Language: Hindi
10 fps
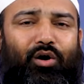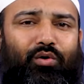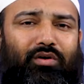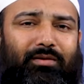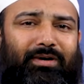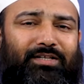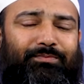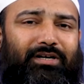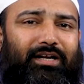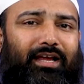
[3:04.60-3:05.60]
और वो नमाज़
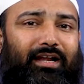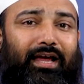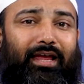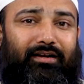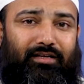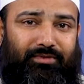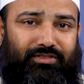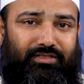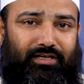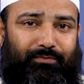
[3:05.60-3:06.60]
पढ़ने के लायक नहीं
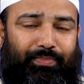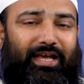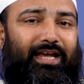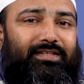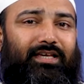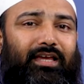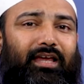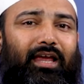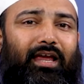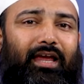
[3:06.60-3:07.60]
बचता है ऐसे ही